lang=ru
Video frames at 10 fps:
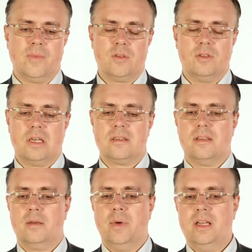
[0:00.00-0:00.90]

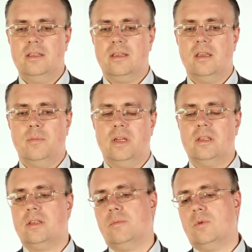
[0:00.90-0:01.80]
государственной политики,
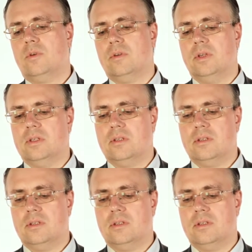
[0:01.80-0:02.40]
поэтому